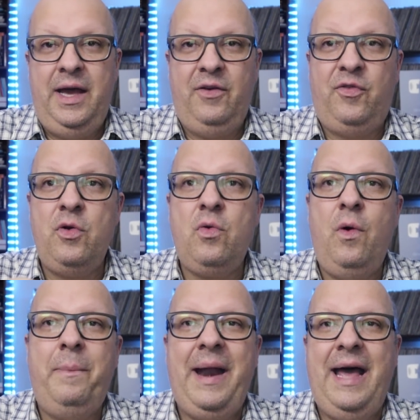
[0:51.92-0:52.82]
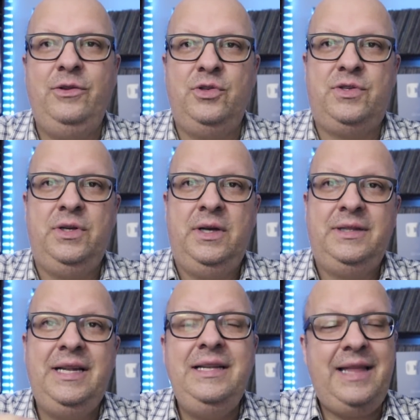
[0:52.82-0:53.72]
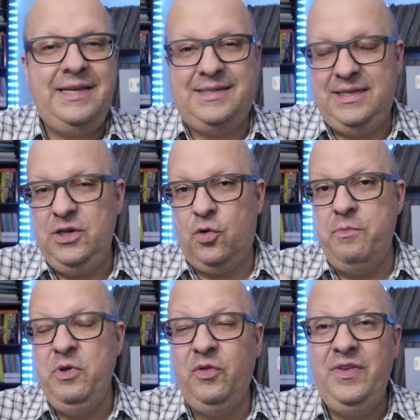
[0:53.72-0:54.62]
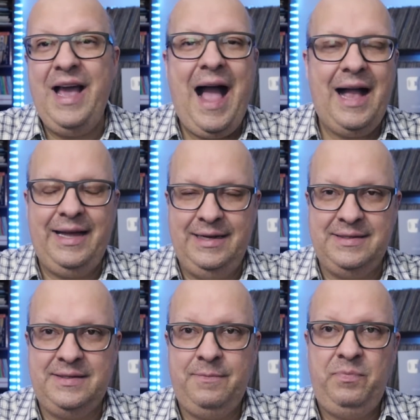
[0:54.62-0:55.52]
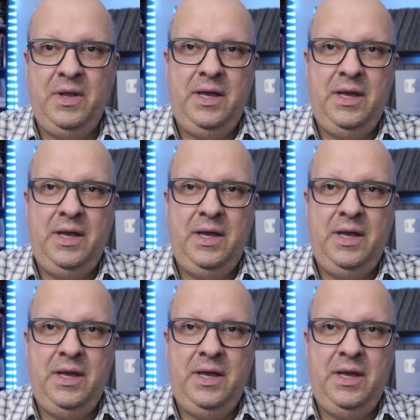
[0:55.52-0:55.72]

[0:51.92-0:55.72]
é, foram comprados 35 mil Viagras